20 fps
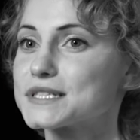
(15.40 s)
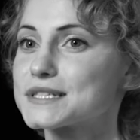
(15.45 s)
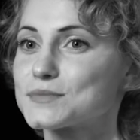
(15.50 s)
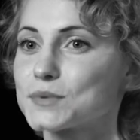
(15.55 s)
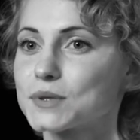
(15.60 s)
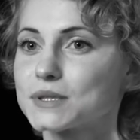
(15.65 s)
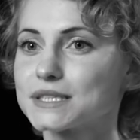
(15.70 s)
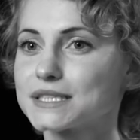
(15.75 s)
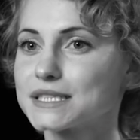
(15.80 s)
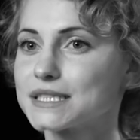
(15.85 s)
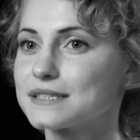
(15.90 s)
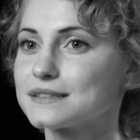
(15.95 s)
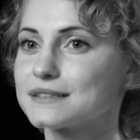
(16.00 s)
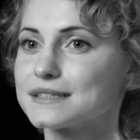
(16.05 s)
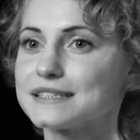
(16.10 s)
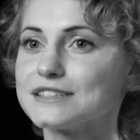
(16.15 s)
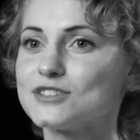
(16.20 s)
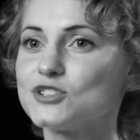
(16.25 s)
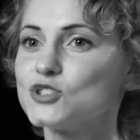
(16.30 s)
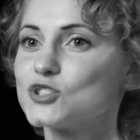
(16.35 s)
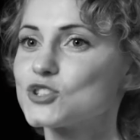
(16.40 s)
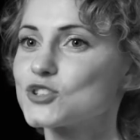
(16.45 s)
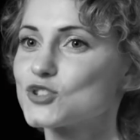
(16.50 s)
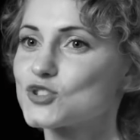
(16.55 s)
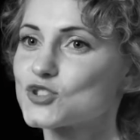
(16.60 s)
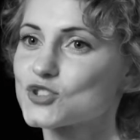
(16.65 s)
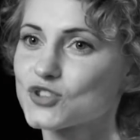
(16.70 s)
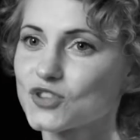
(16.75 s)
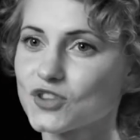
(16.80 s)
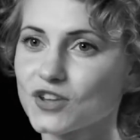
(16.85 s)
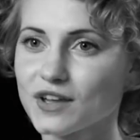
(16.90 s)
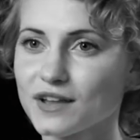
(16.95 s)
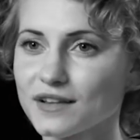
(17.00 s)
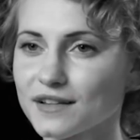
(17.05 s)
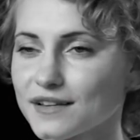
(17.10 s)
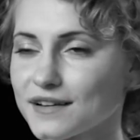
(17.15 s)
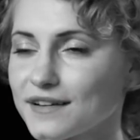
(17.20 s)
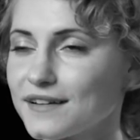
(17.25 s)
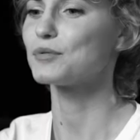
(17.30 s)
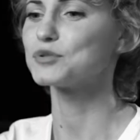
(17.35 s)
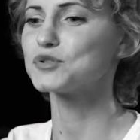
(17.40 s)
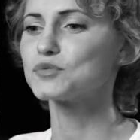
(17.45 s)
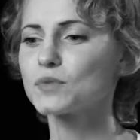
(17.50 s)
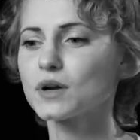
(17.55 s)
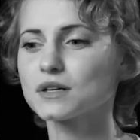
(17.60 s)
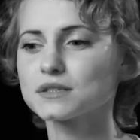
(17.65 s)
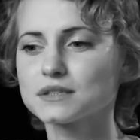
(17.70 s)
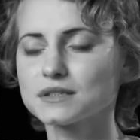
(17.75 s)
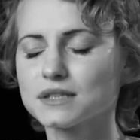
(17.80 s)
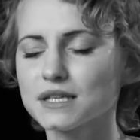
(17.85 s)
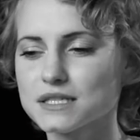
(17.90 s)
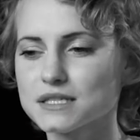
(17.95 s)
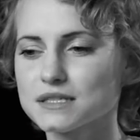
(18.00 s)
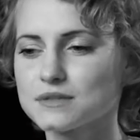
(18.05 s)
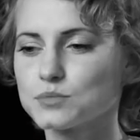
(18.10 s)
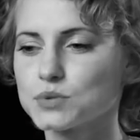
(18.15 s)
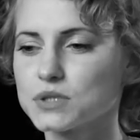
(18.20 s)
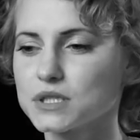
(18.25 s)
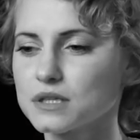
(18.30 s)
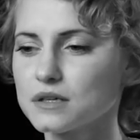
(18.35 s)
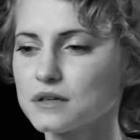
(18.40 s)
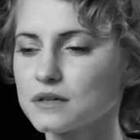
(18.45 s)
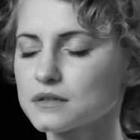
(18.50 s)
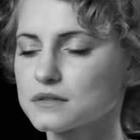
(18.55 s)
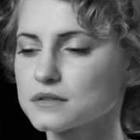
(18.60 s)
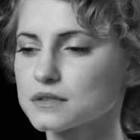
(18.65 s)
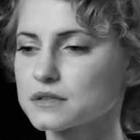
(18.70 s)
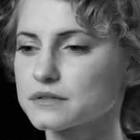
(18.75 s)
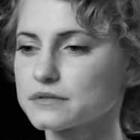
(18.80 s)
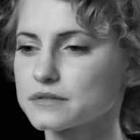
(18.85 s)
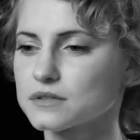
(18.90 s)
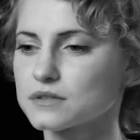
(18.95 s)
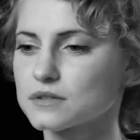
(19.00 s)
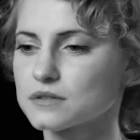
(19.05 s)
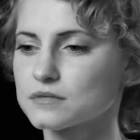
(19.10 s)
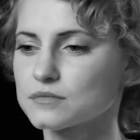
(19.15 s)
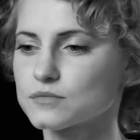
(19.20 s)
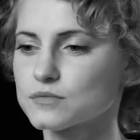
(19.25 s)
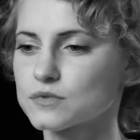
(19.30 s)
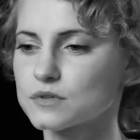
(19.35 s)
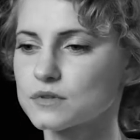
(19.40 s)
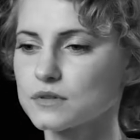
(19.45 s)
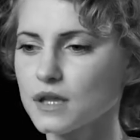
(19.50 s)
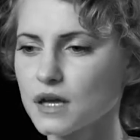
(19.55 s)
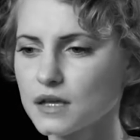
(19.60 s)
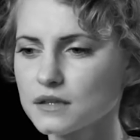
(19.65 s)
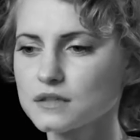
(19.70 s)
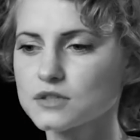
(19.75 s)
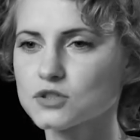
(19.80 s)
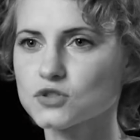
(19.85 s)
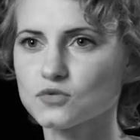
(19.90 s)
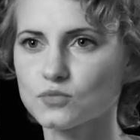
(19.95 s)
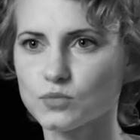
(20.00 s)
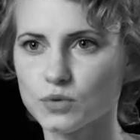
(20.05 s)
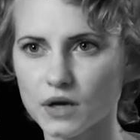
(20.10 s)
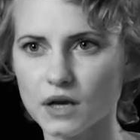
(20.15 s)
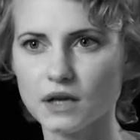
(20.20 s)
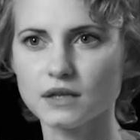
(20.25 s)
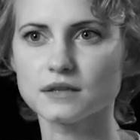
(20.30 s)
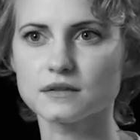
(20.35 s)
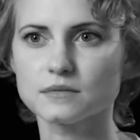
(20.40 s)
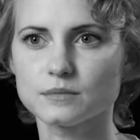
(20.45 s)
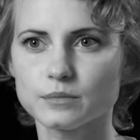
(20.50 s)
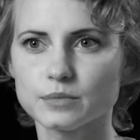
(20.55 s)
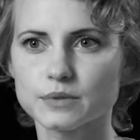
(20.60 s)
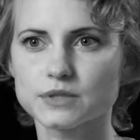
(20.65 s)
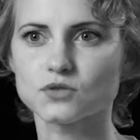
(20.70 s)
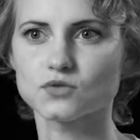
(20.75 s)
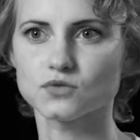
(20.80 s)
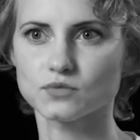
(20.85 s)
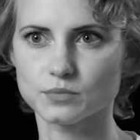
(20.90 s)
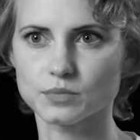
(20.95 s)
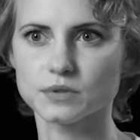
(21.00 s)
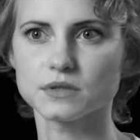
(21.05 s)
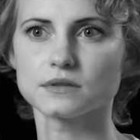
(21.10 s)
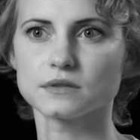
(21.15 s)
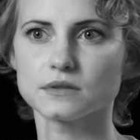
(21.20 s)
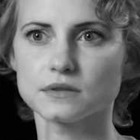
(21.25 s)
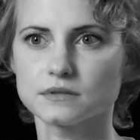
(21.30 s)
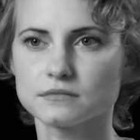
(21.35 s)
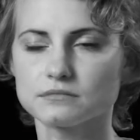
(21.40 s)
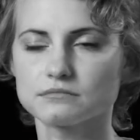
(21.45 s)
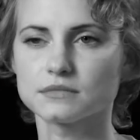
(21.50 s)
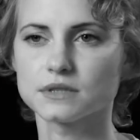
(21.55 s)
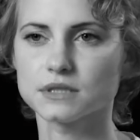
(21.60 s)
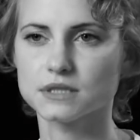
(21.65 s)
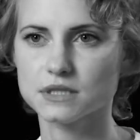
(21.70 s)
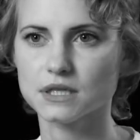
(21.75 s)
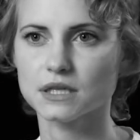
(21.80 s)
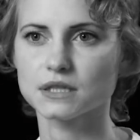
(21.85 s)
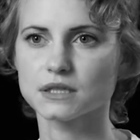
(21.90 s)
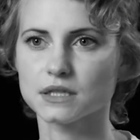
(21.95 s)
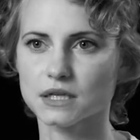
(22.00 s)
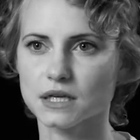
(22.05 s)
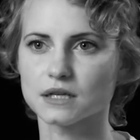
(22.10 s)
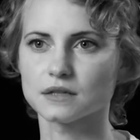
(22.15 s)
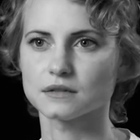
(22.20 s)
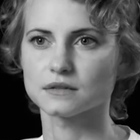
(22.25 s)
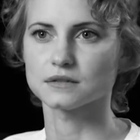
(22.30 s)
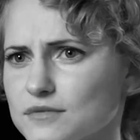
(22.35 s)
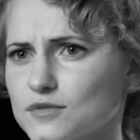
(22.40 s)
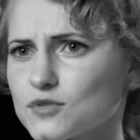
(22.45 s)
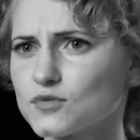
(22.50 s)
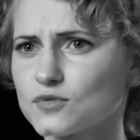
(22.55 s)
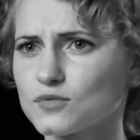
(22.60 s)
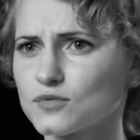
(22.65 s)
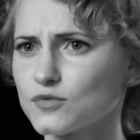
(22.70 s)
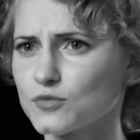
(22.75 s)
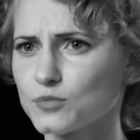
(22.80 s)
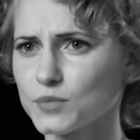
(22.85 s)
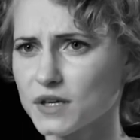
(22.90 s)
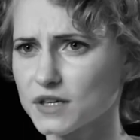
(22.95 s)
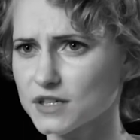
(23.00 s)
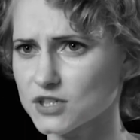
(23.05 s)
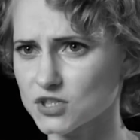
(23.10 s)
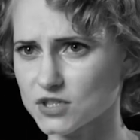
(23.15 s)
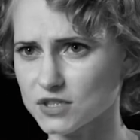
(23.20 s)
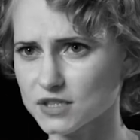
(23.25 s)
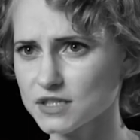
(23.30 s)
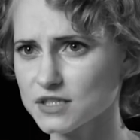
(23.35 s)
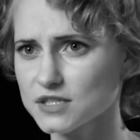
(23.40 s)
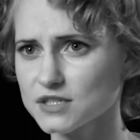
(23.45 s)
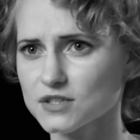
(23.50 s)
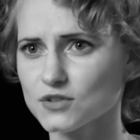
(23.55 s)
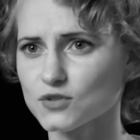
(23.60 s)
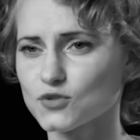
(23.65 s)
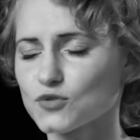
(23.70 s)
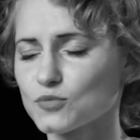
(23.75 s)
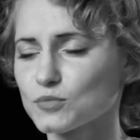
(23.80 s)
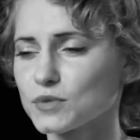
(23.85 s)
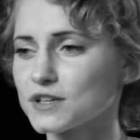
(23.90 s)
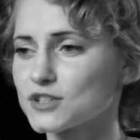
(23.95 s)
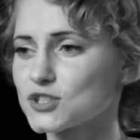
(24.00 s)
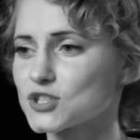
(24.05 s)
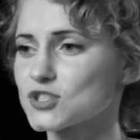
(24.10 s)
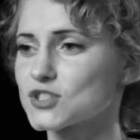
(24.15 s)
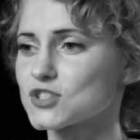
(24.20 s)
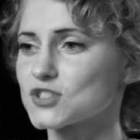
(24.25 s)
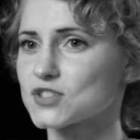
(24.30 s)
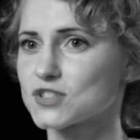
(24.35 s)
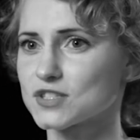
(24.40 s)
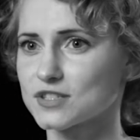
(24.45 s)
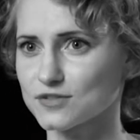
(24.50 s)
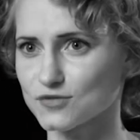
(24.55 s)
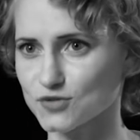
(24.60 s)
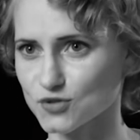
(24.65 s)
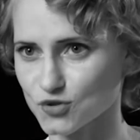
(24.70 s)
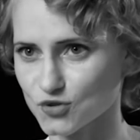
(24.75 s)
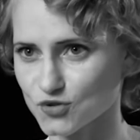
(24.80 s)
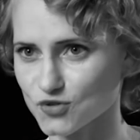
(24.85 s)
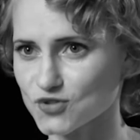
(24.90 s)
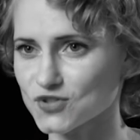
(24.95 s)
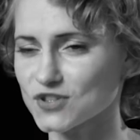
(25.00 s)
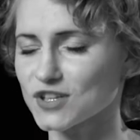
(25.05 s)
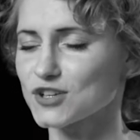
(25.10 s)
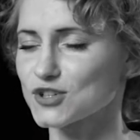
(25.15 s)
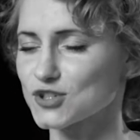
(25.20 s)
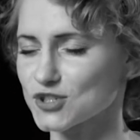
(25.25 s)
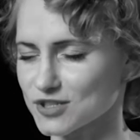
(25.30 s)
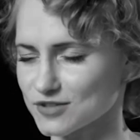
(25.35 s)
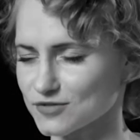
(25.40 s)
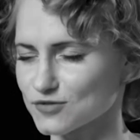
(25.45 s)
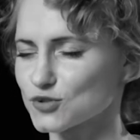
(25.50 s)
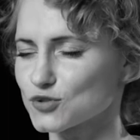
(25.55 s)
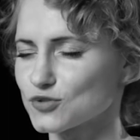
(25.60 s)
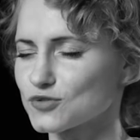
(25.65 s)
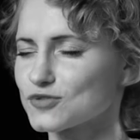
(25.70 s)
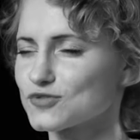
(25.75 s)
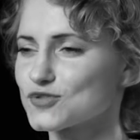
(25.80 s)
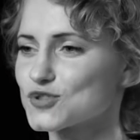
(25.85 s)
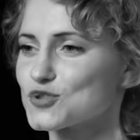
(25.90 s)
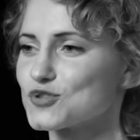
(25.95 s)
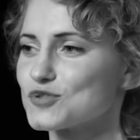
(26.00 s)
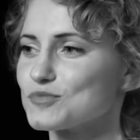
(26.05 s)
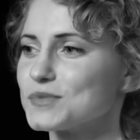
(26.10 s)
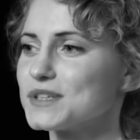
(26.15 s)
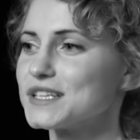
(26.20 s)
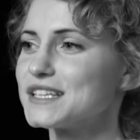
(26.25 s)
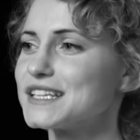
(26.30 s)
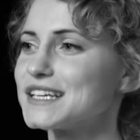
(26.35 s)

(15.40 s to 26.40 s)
я смотрела, книжки читала. А потом как-то Настя приехала и говорит, надо, чтобы Аня поступила на театральный. Ну, у меня, конечно, есть синдром младшей сестры, все, что старшее, все, все и мне